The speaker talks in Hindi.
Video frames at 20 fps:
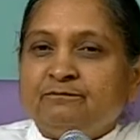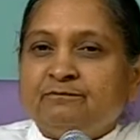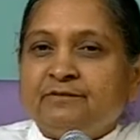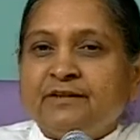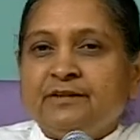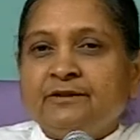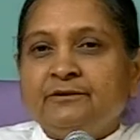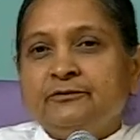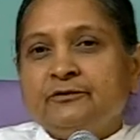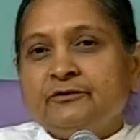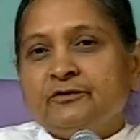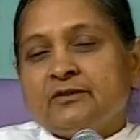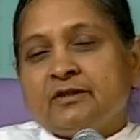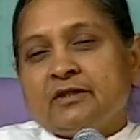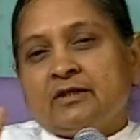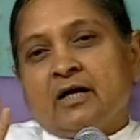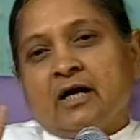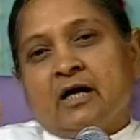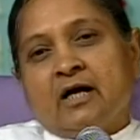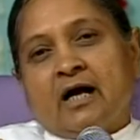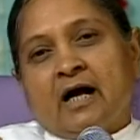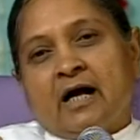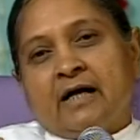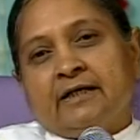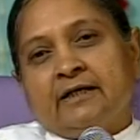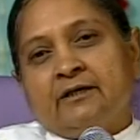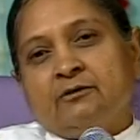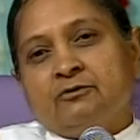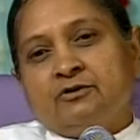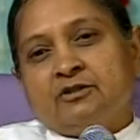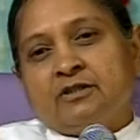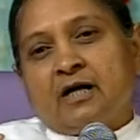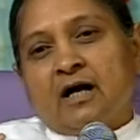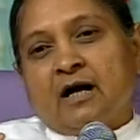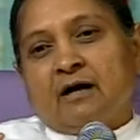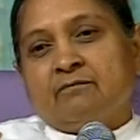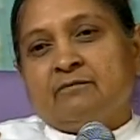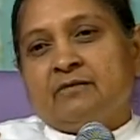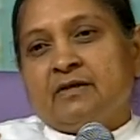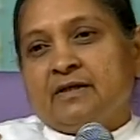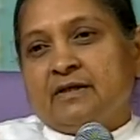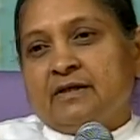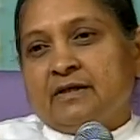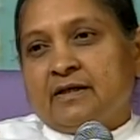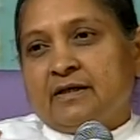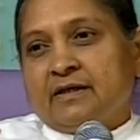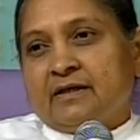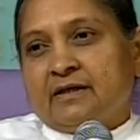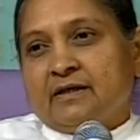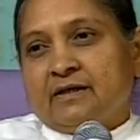फिर उसका आगे कुछ काम नहीं है